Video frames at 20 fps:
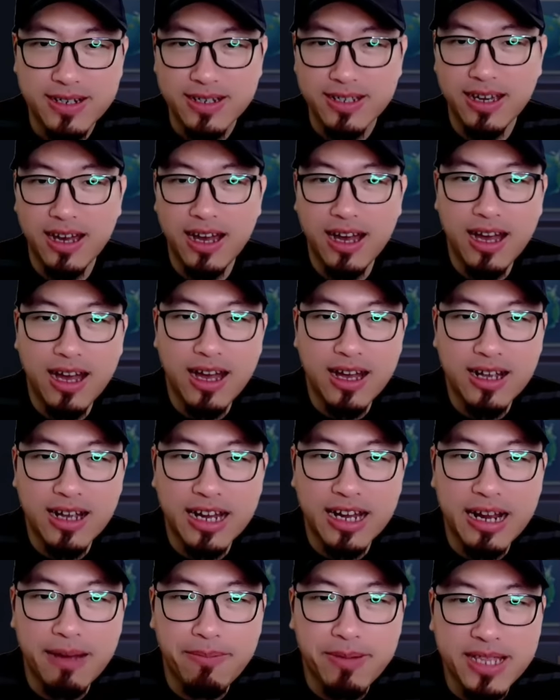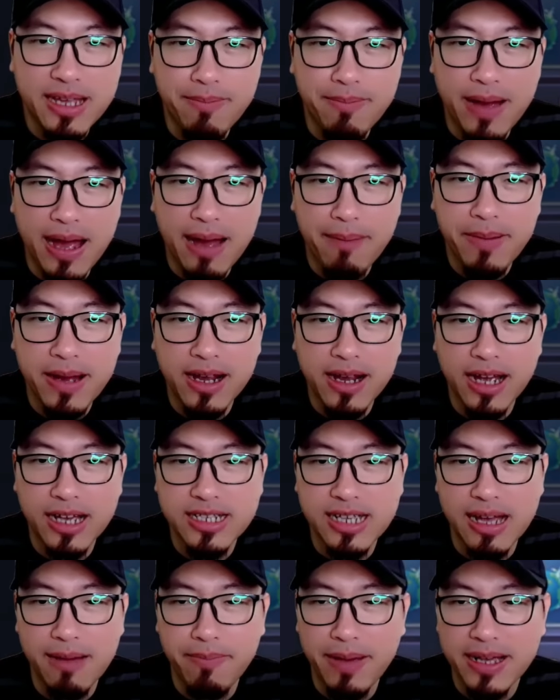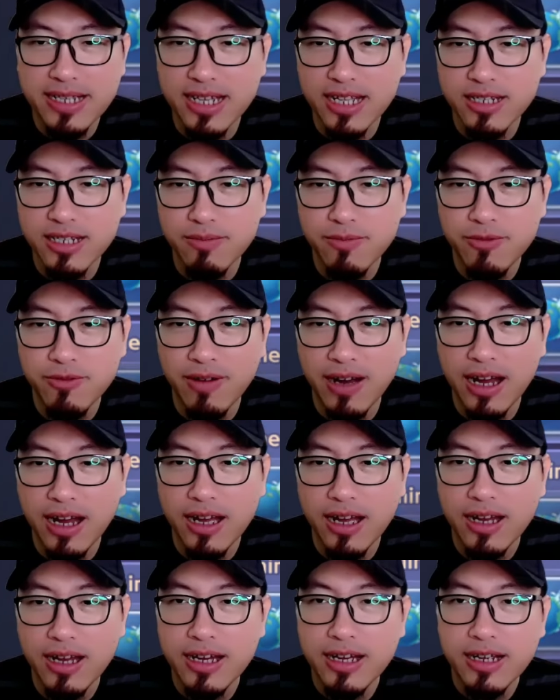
Ya, nggak dapat apa-apa guys, ampasan semua.